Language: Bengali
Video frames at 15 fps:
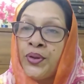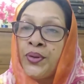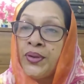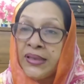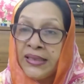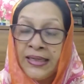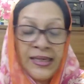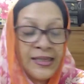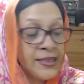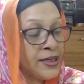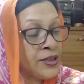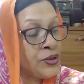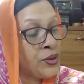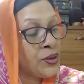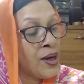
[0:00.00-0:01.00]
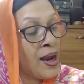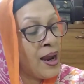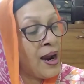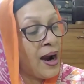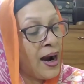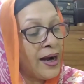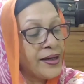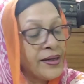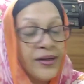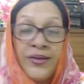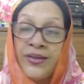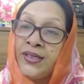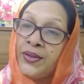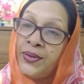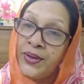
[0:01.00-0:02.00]
ঐতিহাসিক যুগ আর একটা
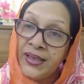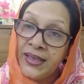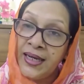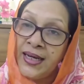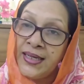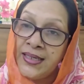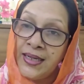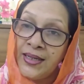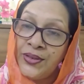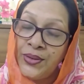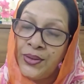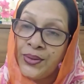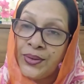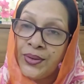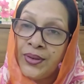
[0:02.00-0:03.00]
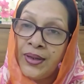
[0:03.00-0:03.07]
হচ্ছে ঐতিহাসিক যুগ